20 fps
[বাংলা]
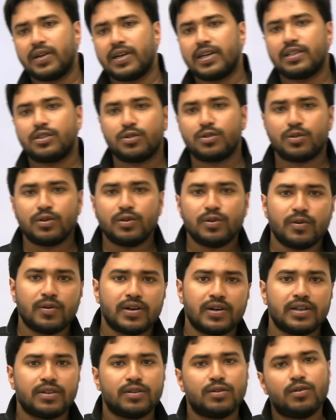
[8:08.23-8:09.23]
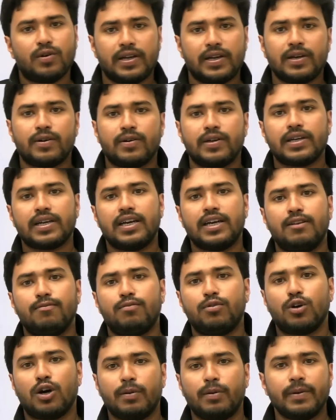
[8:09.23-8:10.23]
পরীক্ষার জন্য কিন্তু অনেক অনেক
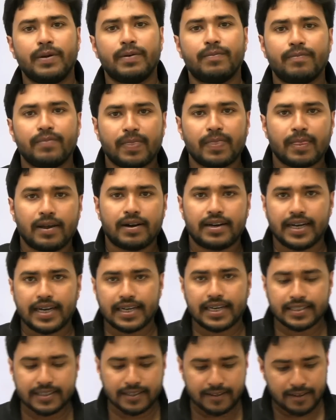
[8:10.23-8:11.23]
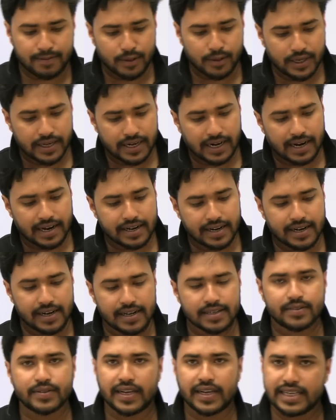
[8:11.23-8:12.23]
হেল্পফুল হবে ঠিক আছে এবং এর আগের
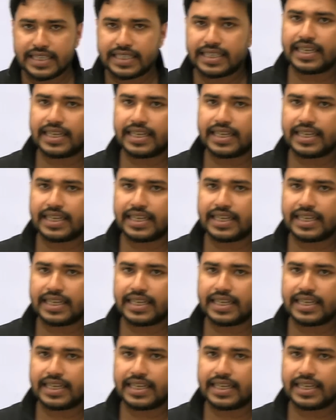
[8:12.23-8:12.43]
ক্লাস সায়েন্স